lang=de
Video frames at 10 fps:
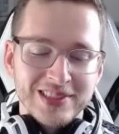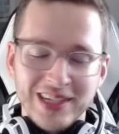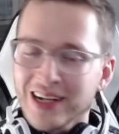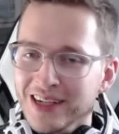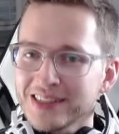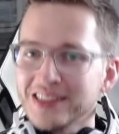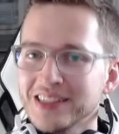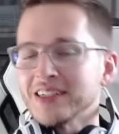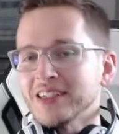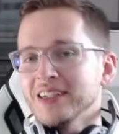Der
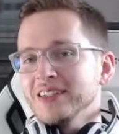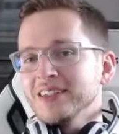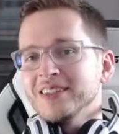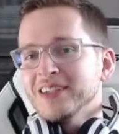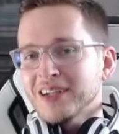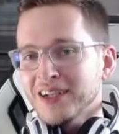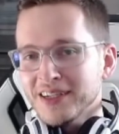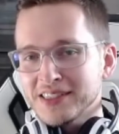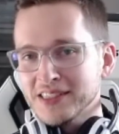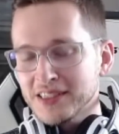Klassiker, ne? Der
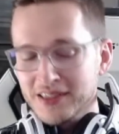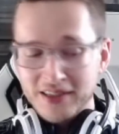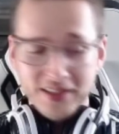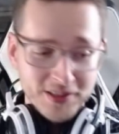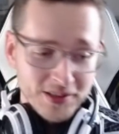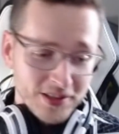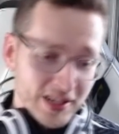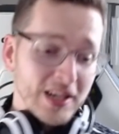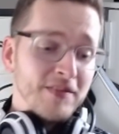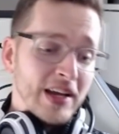Klassiker. Also,
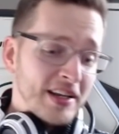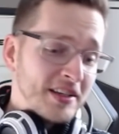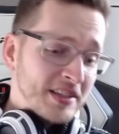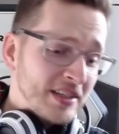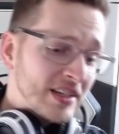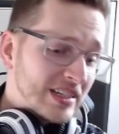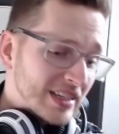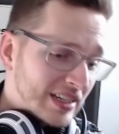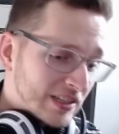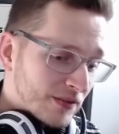wenn ich
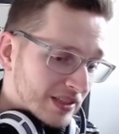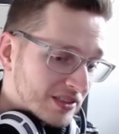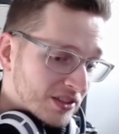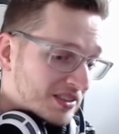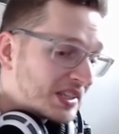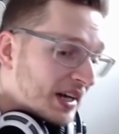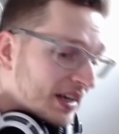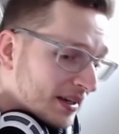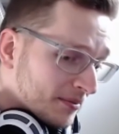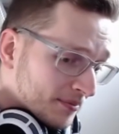irgendetwas äh,
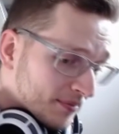zeige